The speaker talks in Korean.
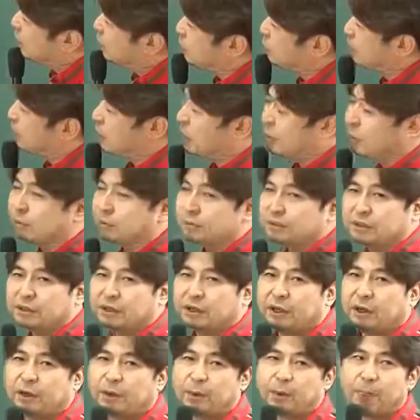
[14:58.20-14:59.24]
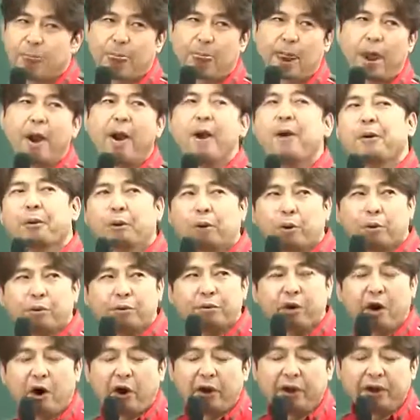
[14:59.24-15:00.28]
수밖에 없어요.
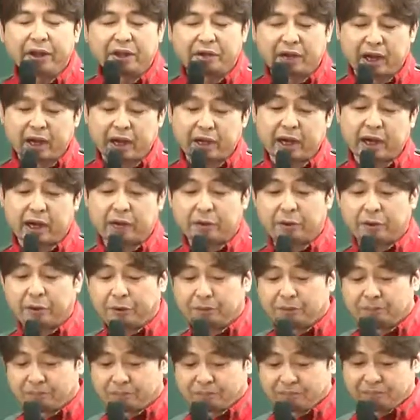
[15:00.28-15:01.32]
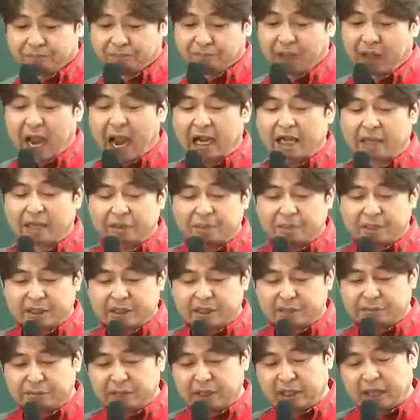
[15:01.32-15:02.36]
공부 어리광이라고. 가끔
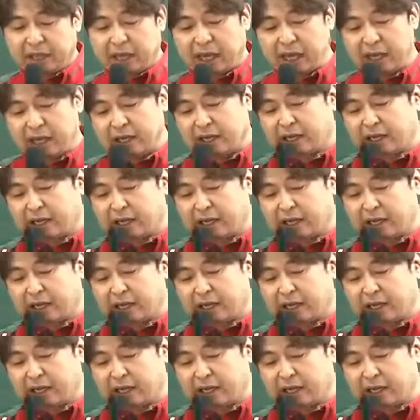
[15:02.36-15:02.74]
있습니다.